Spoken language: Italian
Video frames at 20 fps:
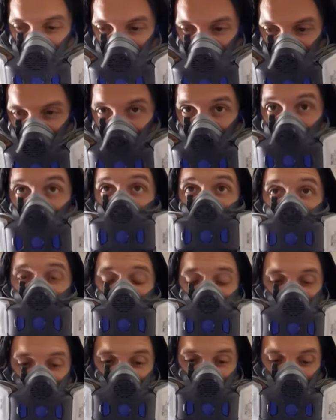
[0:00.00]
è meglio
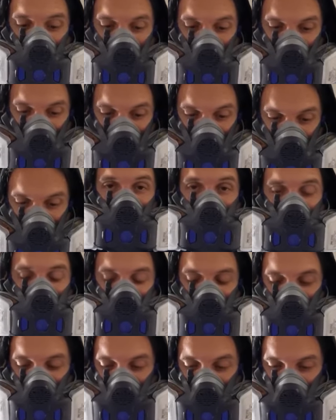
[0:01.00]
aprirne una nuova
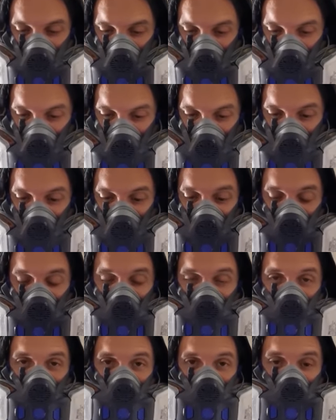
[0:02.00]
perché sennò le nuvole
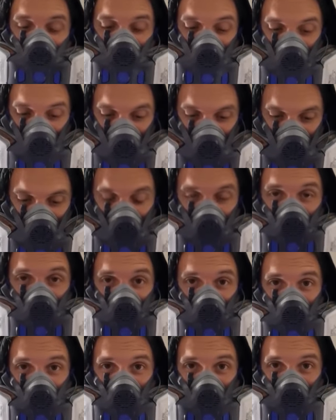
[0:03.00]
non verrebbero
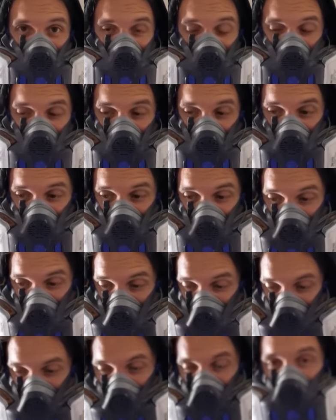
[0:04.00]
belle
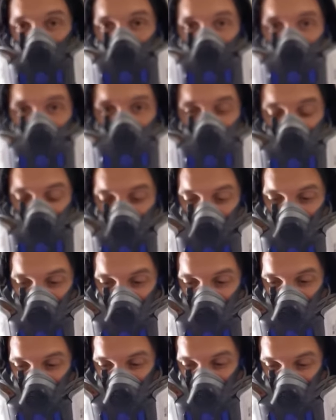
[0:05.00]
vaporose. Io l'apro
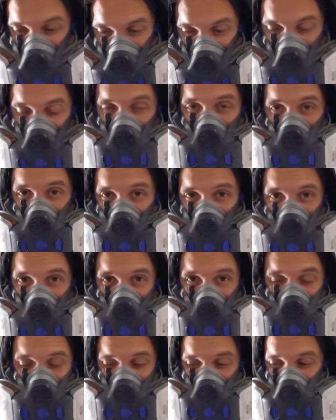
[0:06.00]
nuova perché questa qui
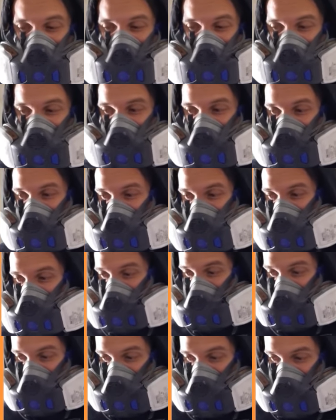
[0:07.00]
inizia ad
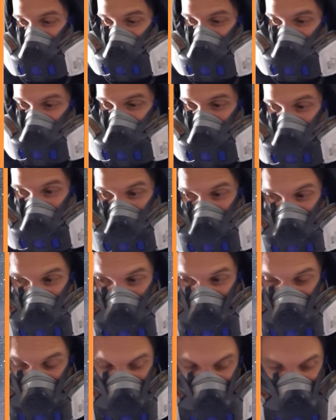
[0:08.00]
essere un pochino scarica.